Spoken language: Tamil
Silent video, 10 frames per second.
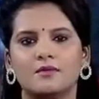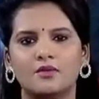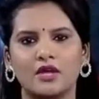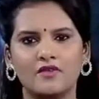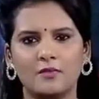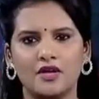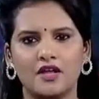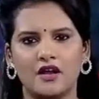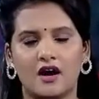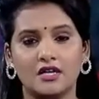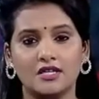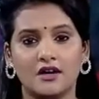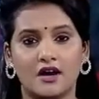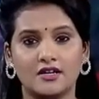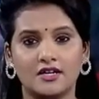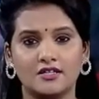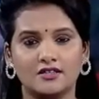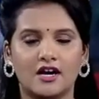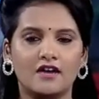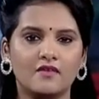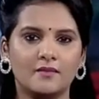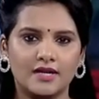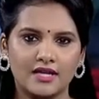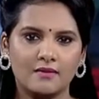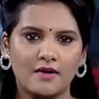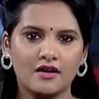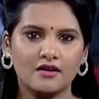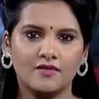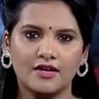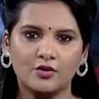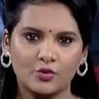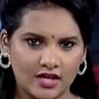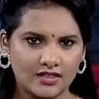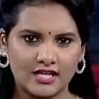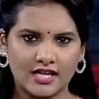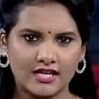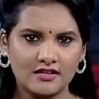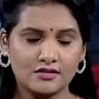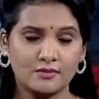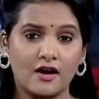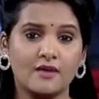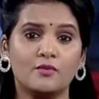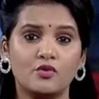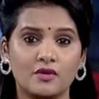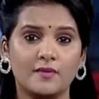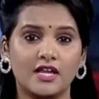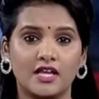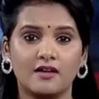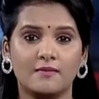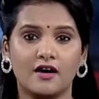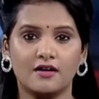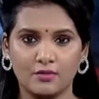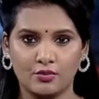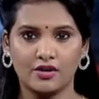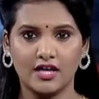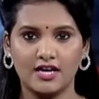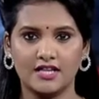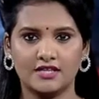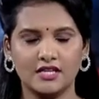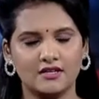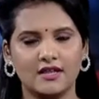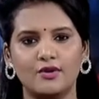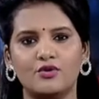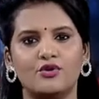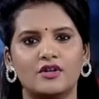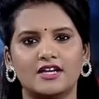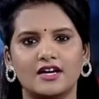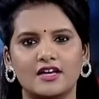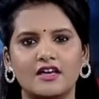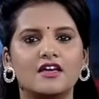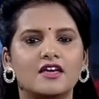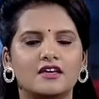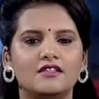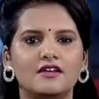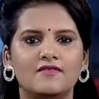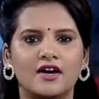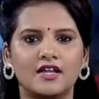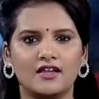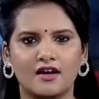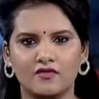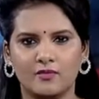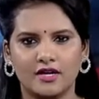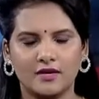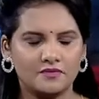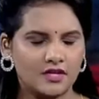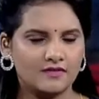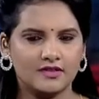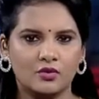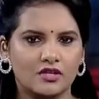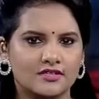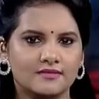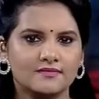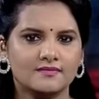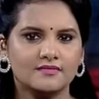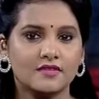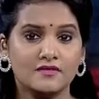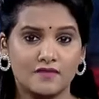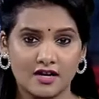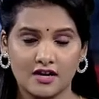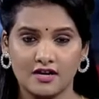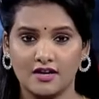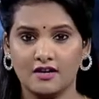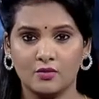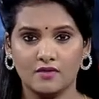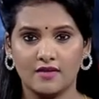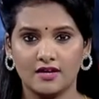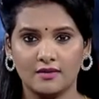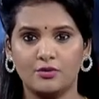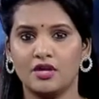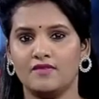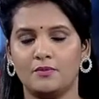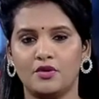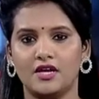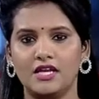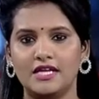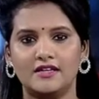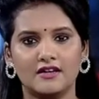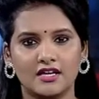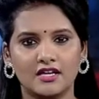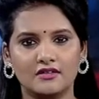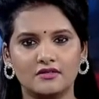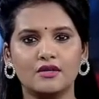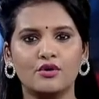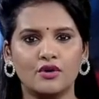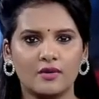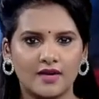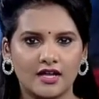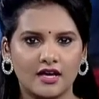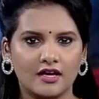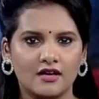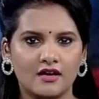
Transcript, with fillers: புரேவி புயல் ஆழ்ந்த காற்றழுத்த தாழ்வு மண்டலமாக வலு குறைந்த நிலையில் சுமார் மூன்று மணி நேரமாக ஒரே இடத்தில் நிலை கொண்டுள்ளதாக இந்திய வானிலை ஆய்வு மையம் தெரிவித்துள்ளது வங்கக்கடலில் உருவான புரேவி புயல் இலங்கையின் திருகோணமலையை